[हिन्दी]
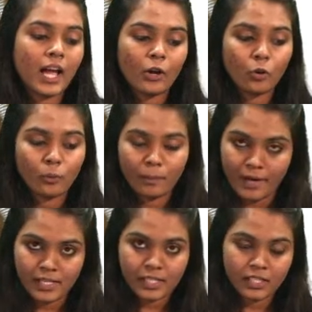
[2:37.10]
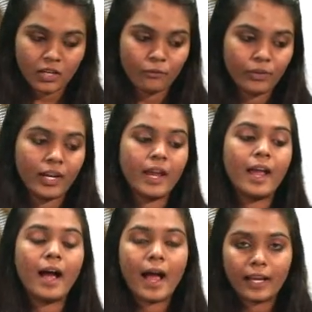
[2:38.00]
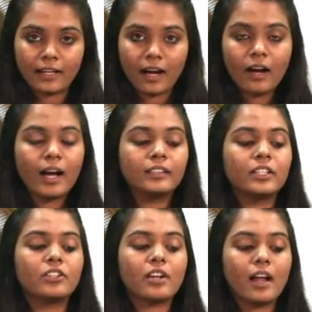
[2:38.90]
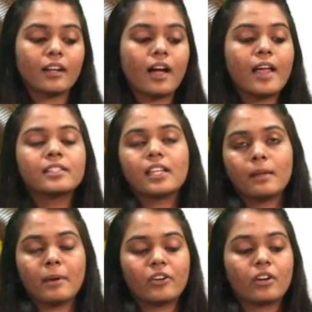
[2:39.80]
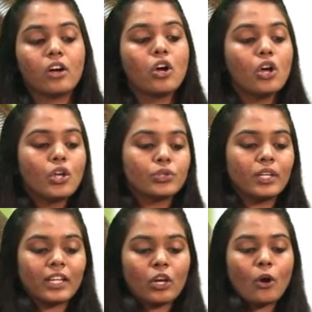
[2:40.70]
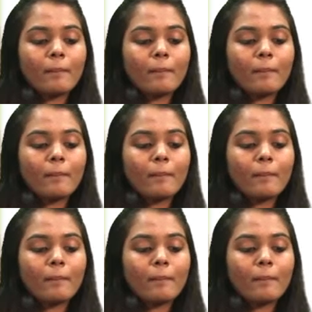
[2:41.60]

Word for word: था ओपाइस फिर है हाइला देन राना एंड सेलेमेंड्रा सो एक